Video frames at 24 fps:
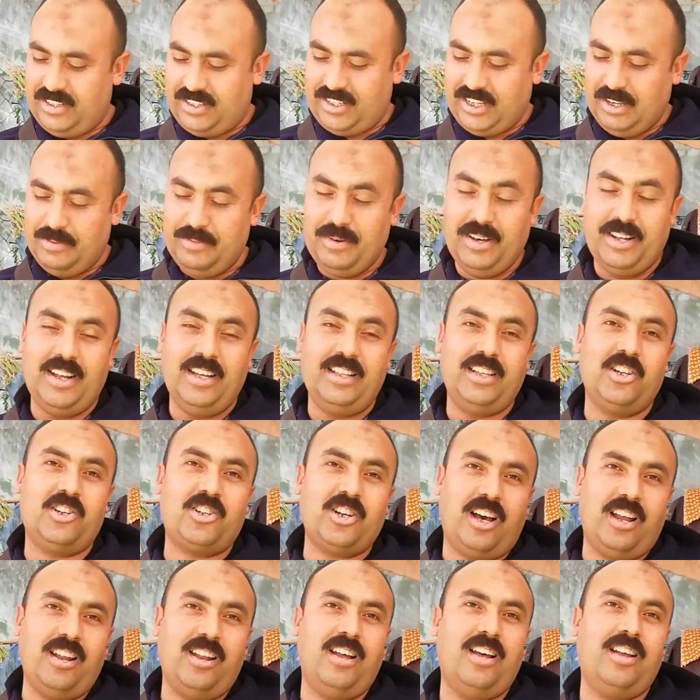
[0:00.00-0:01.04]
السيمانه هذه ان
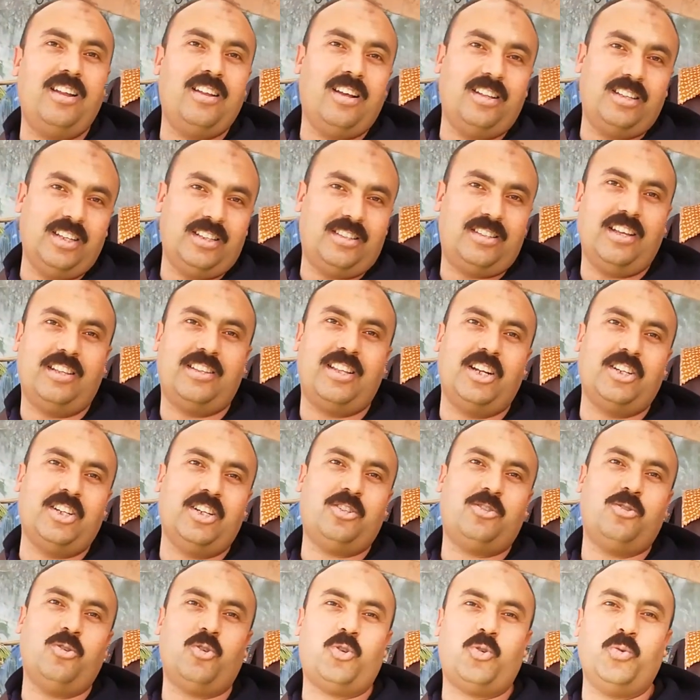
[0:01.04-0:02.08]
شاء الله غادي تراجع
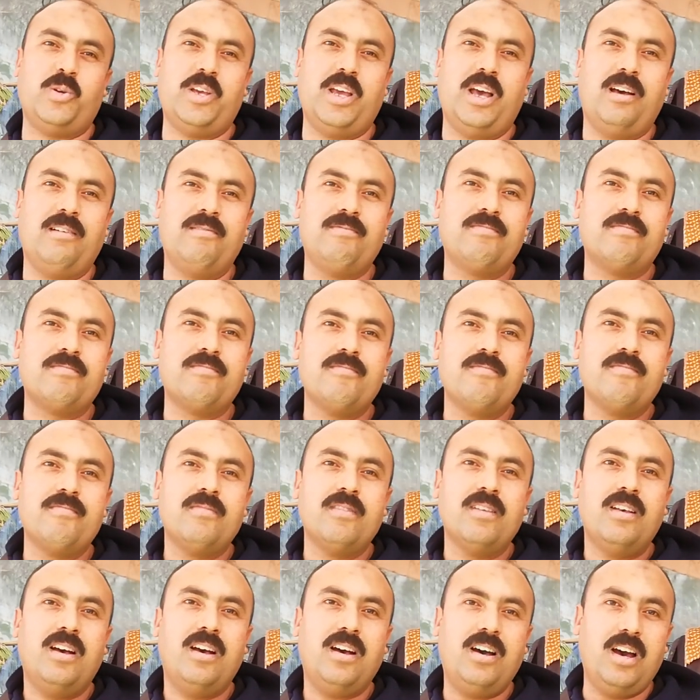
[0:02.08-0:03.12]
السوق شويه غيكون
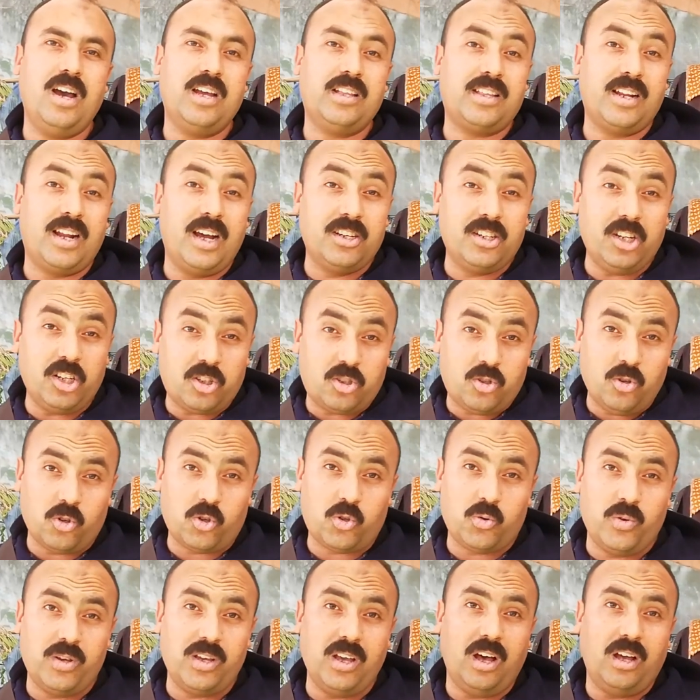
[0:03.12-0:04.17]
طالع شويه غادي تراجع السوق
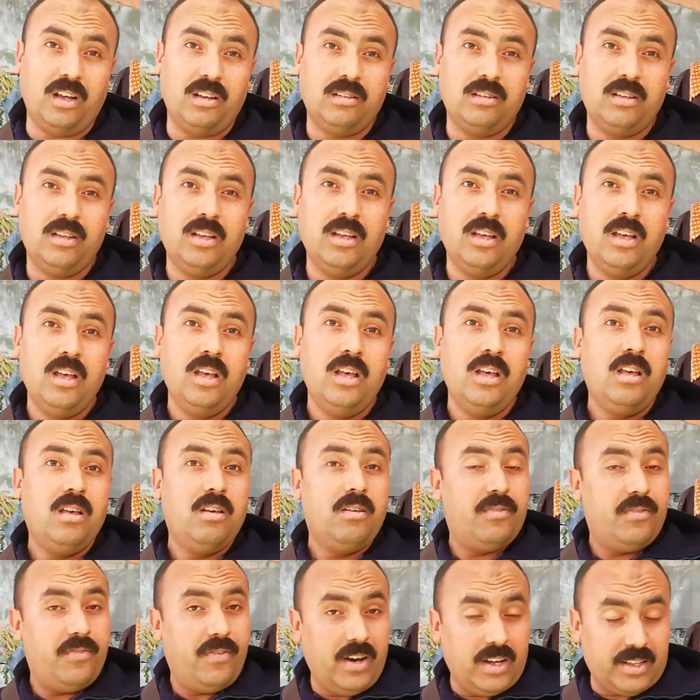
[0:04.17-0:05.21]
شويه غادي تراجع
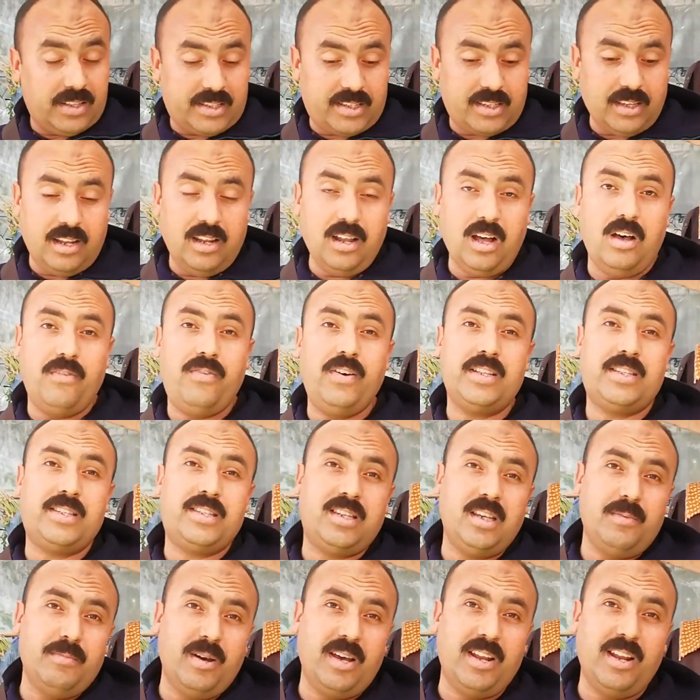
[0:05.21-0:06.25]
كاع فهاد لا في هذه
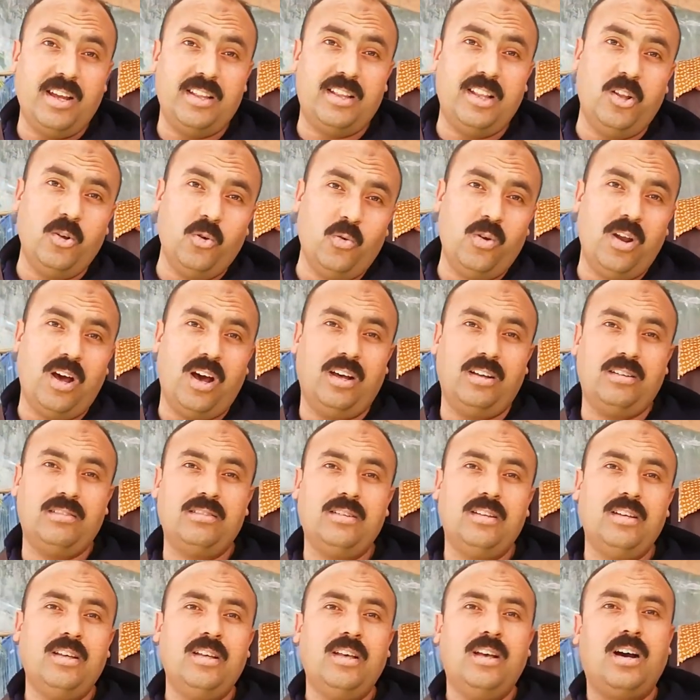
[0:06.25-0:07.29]
السيمانه هذه الاولى
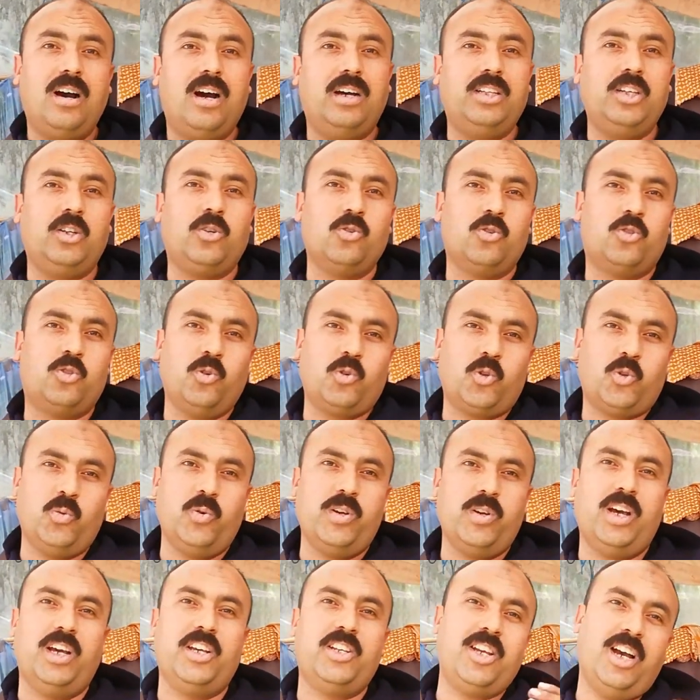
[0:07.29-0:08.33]
غادي يكون السوق
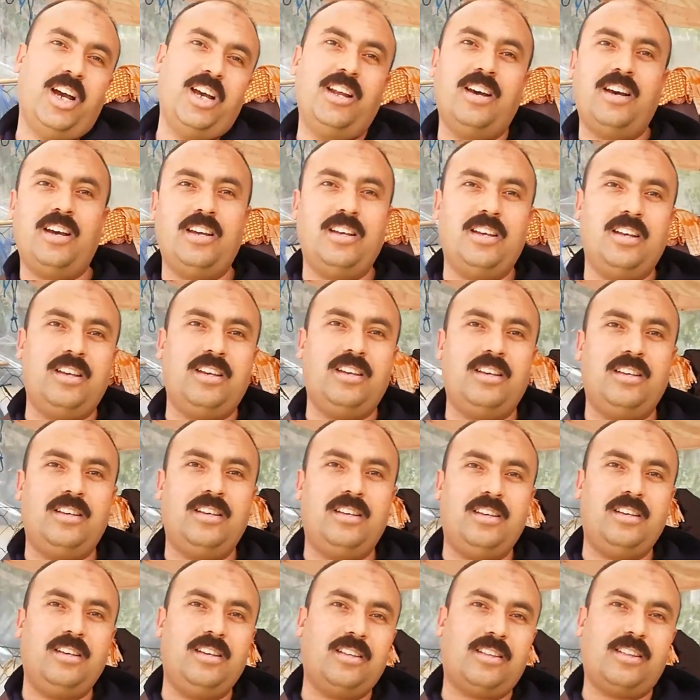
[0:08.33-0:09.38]
شويه
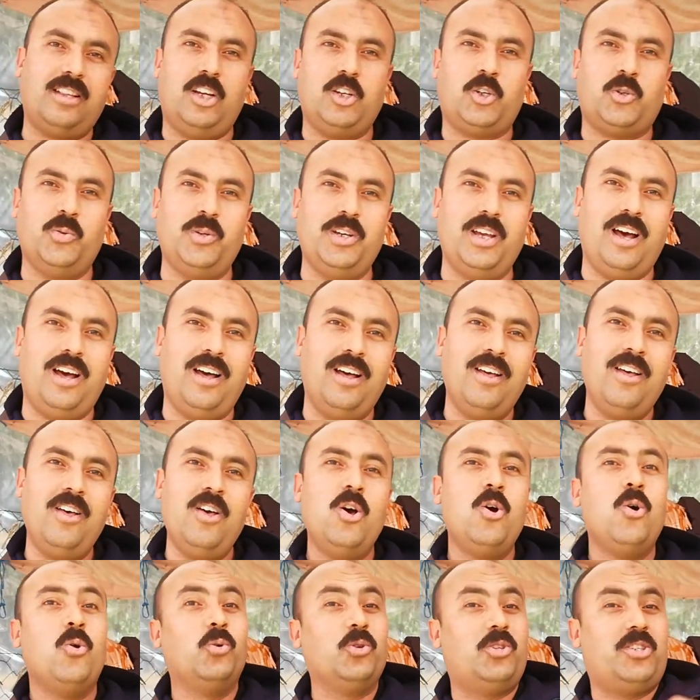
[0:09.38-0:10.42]
يطلع شويه
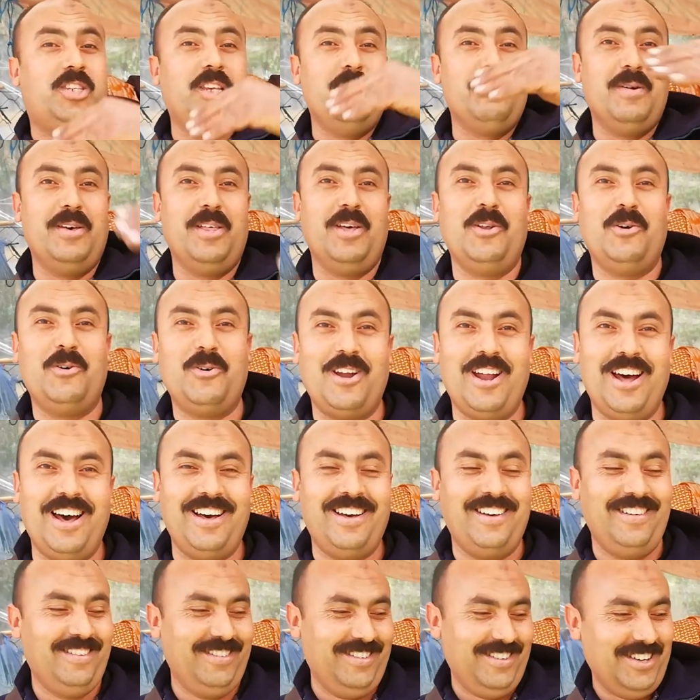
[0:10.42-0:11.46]
والسيمانه الاخرى
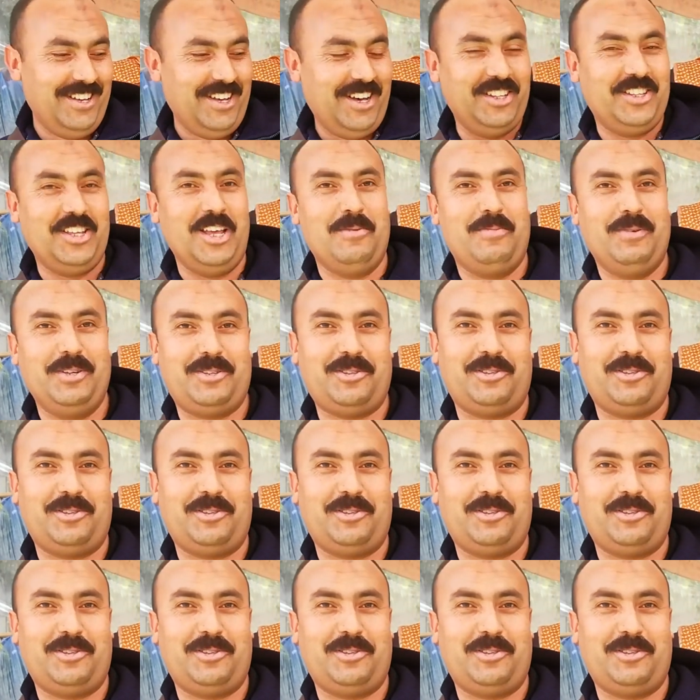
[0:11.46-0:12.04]
غادي يهبط